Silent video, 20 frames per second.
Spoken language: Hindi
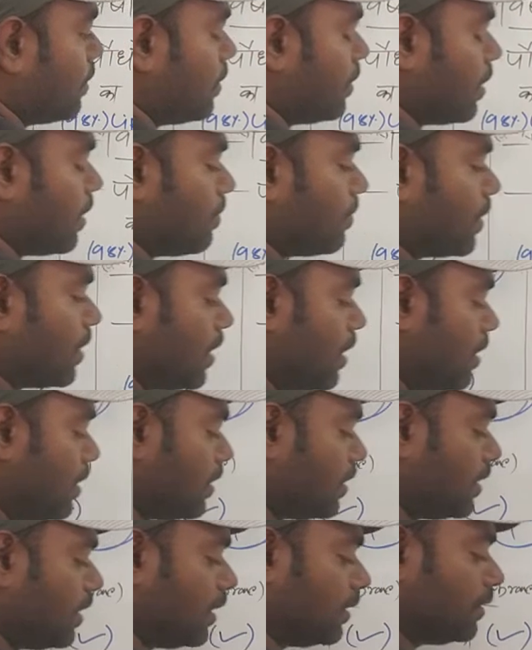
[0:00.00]
नामकरण
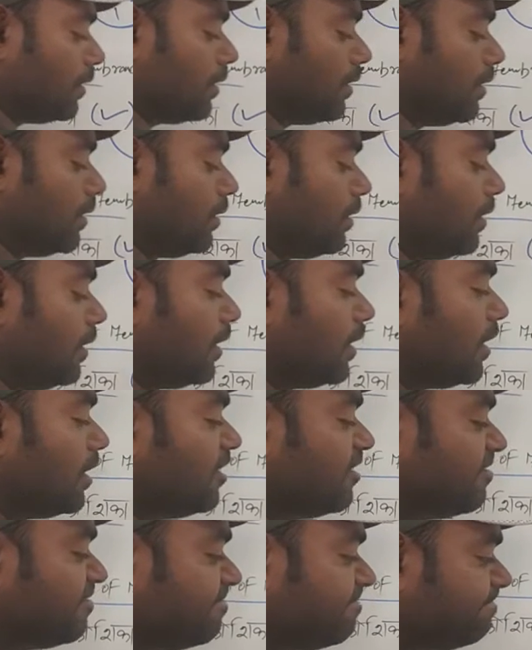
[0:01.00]
किया था ठीक है
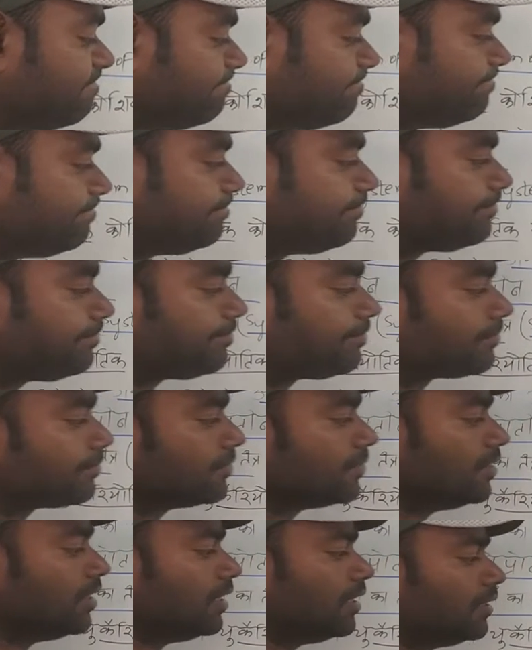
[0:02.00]

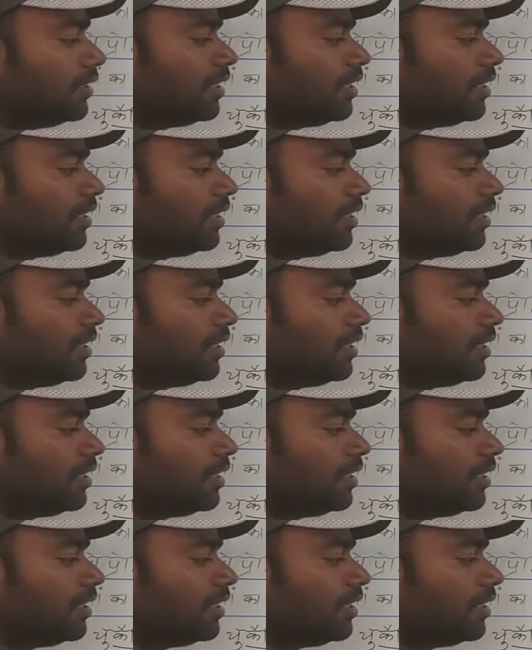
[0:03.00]
इन